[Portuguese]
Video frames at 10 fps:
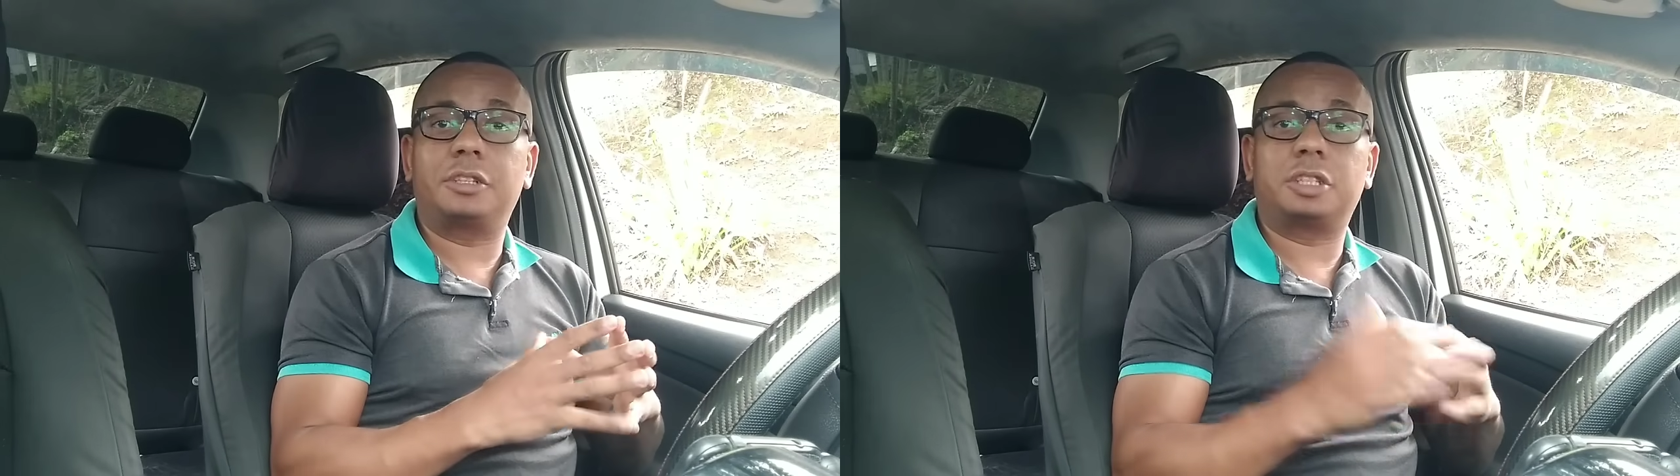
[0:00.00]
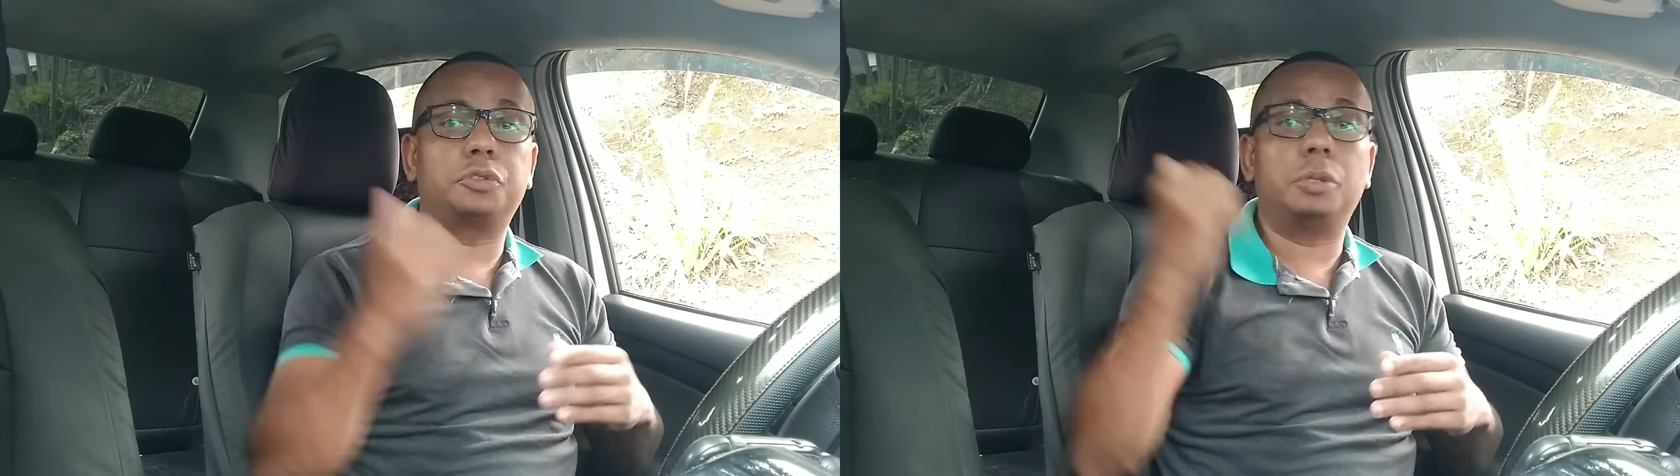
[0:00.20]

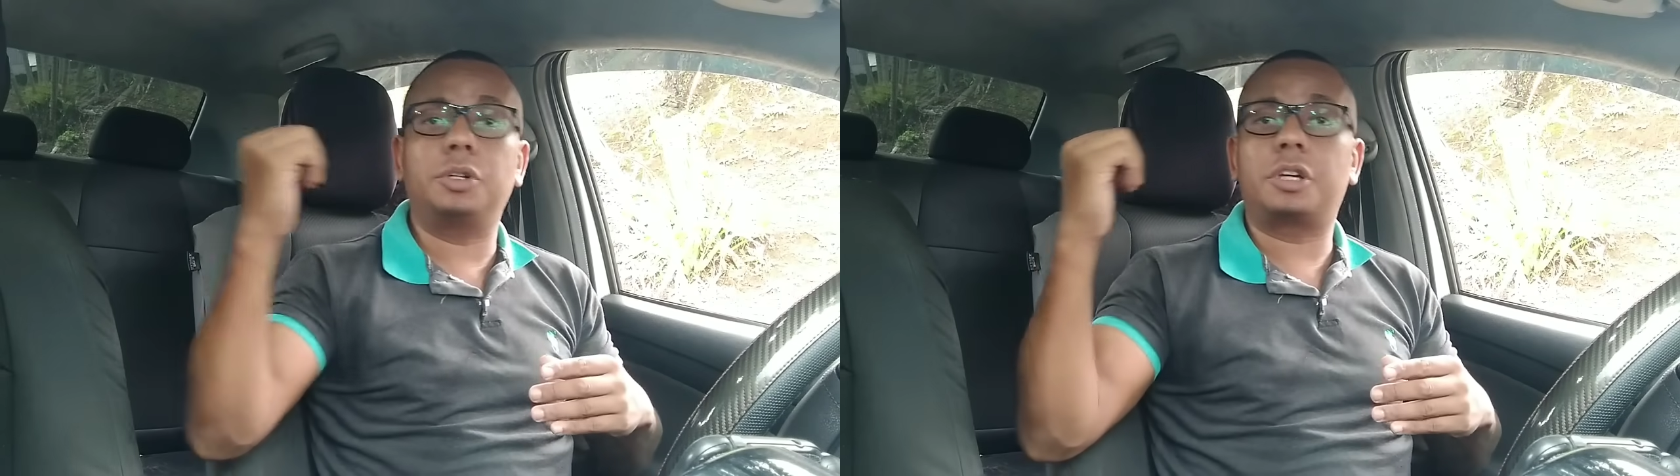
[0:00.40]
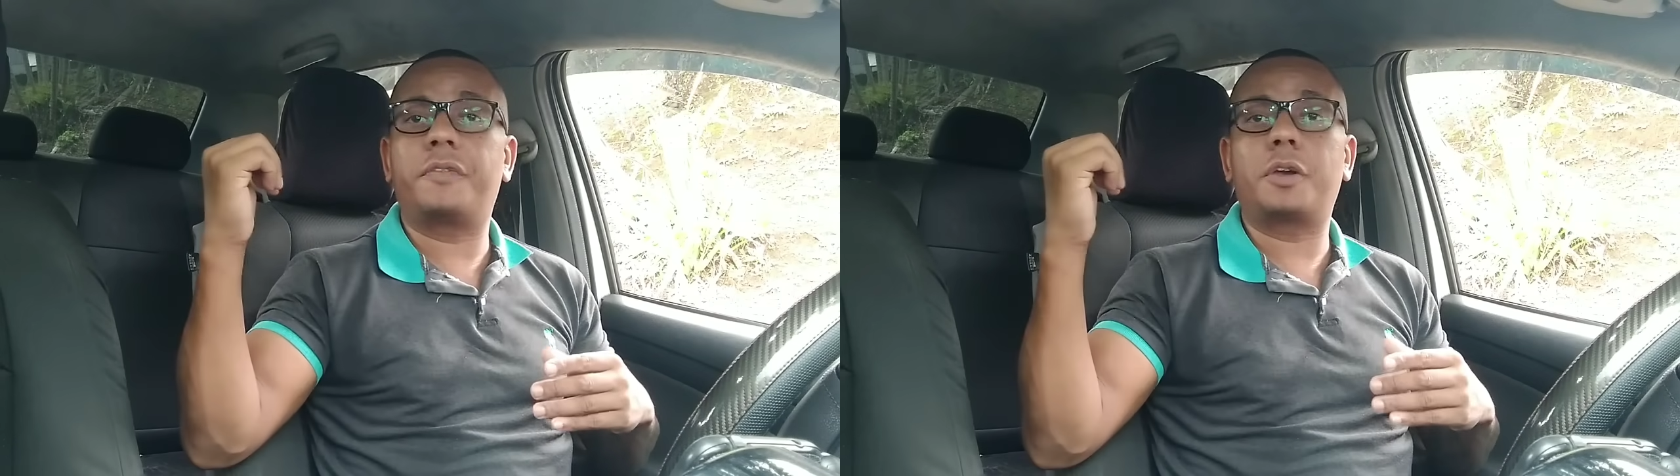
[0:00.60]
Eu tava
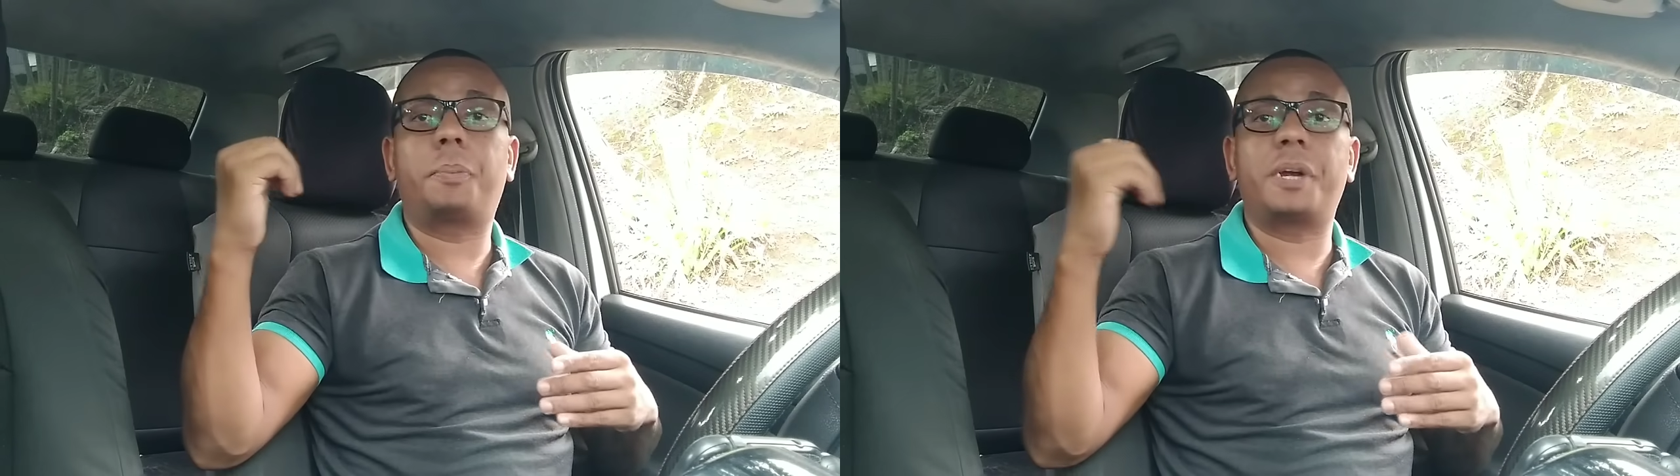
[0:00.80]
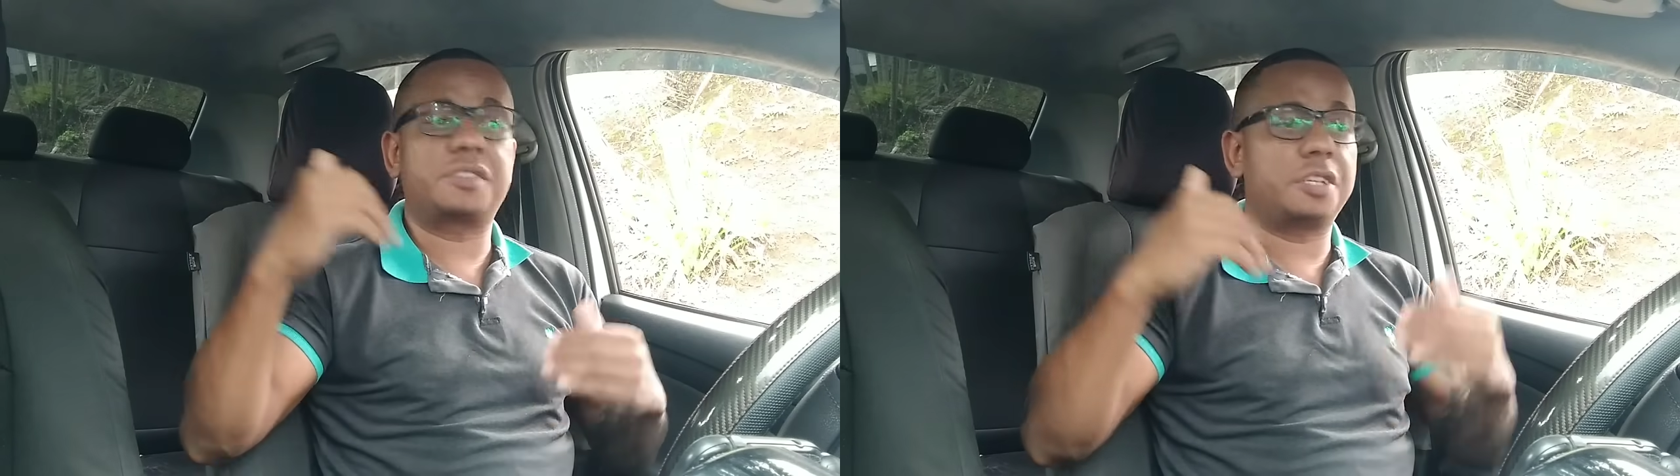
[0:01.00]
tomando café com o
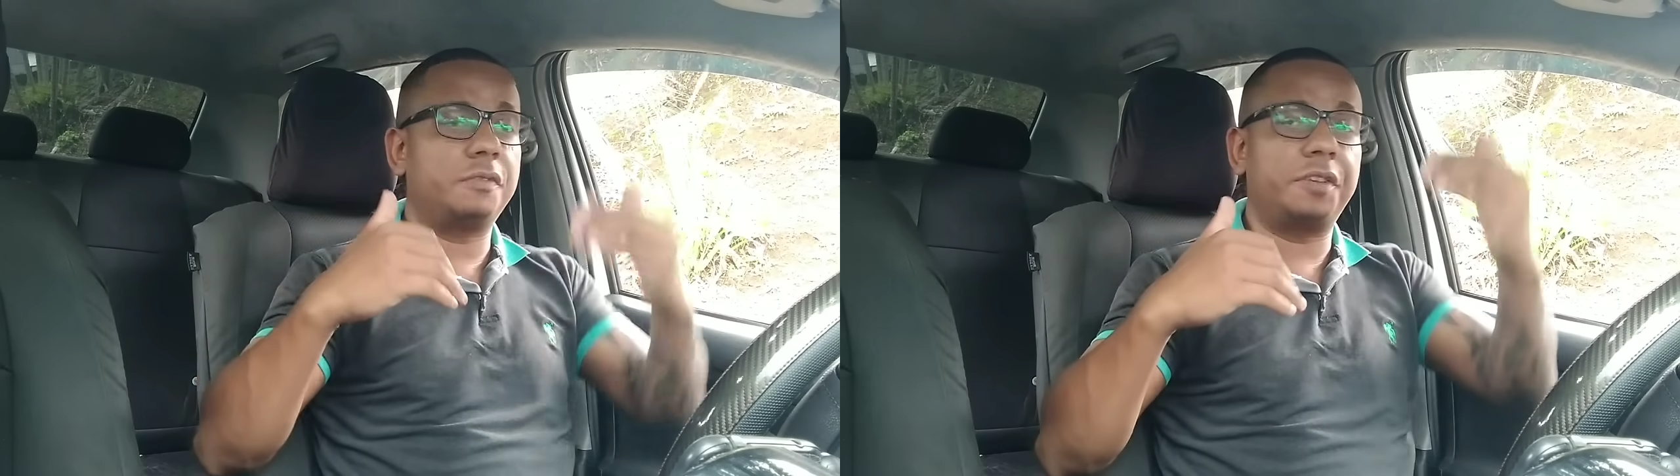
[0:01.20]
parceiro,